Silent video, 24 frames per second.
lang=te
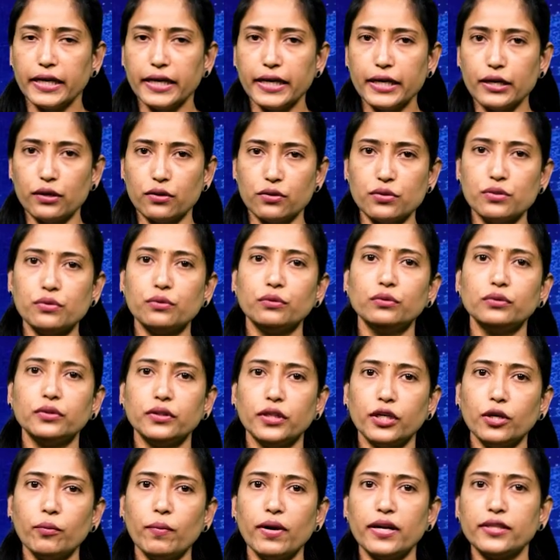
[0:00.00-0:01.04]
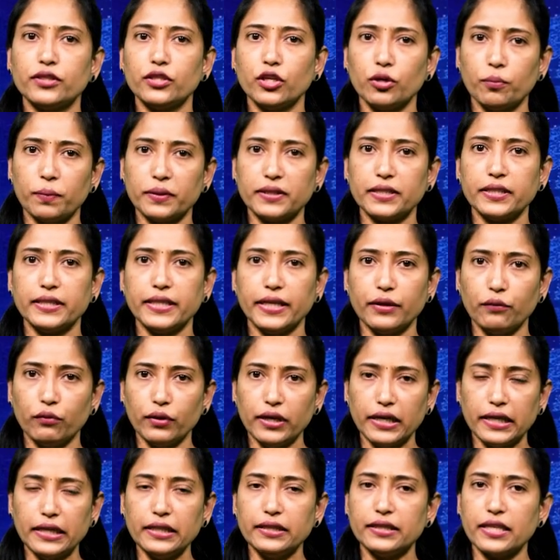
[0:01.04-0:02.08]
ఈరోజు తిరుమల తిరుపతి
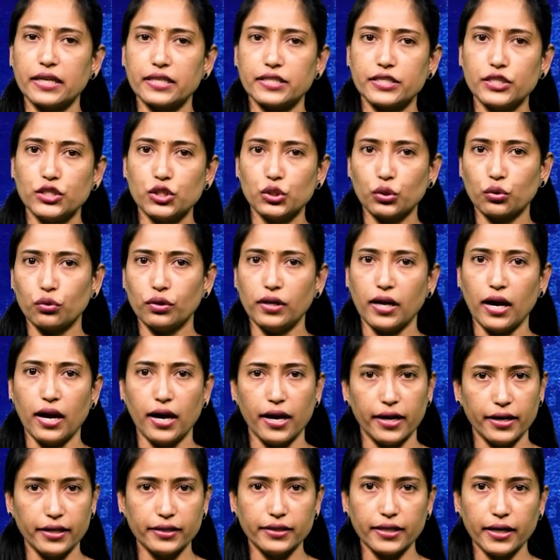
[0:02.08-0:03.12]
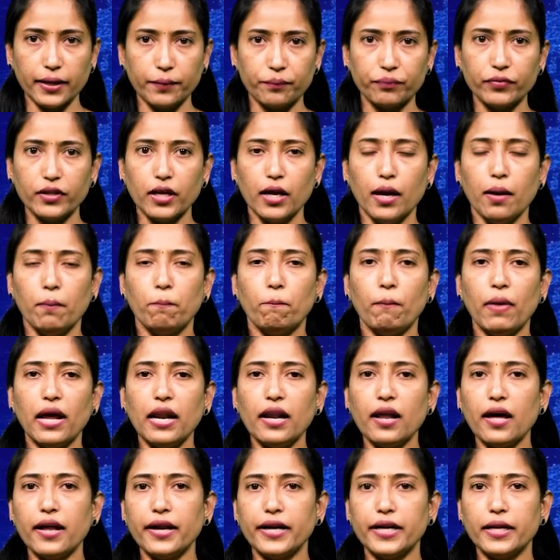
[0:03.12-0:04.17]
దేవుణ్ణి దర్శించుకున్న అనంతరం
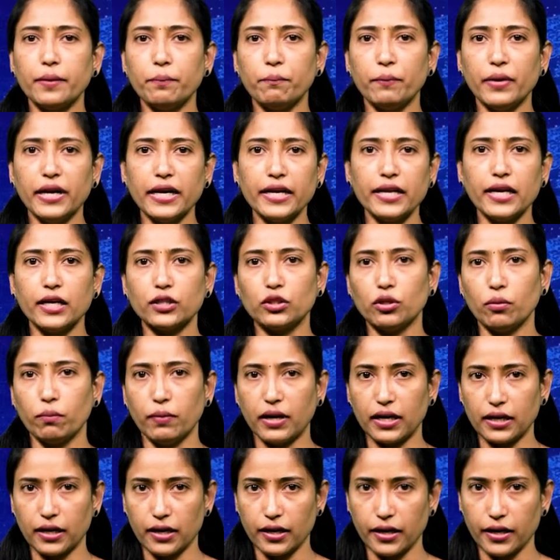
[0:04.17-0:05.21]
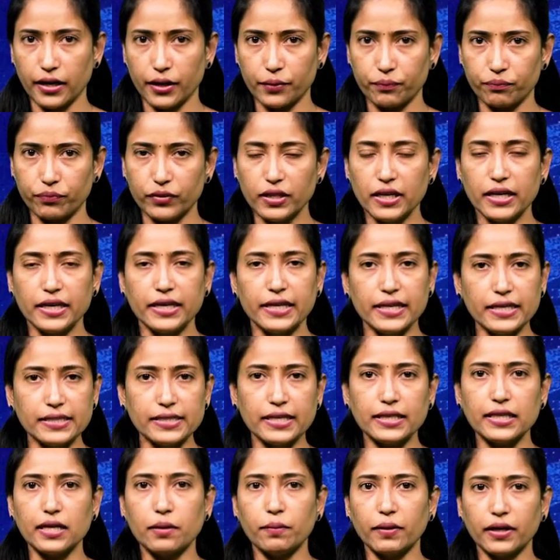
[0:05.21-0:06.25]
మల్లారెడ్డి మీడియాతో మాట్లాడారు ఈ
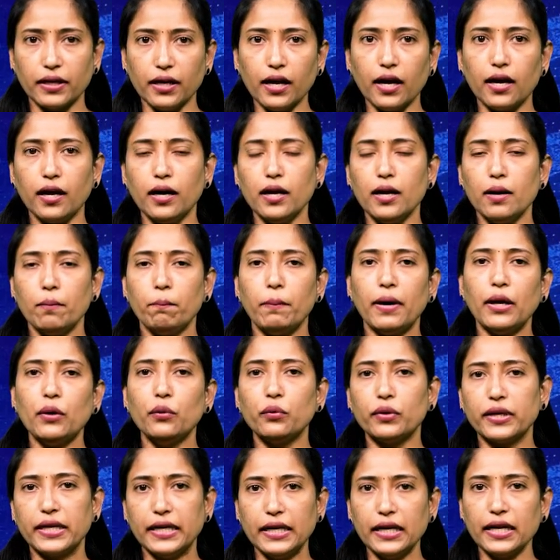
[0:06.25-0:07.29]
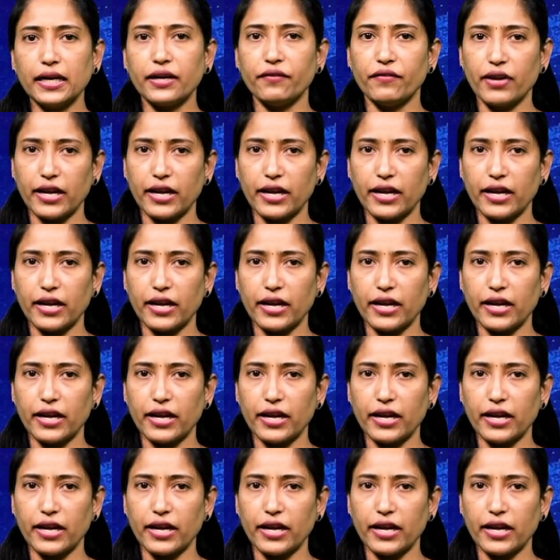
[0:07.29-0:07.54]
సందర్భంగా పలు కీలక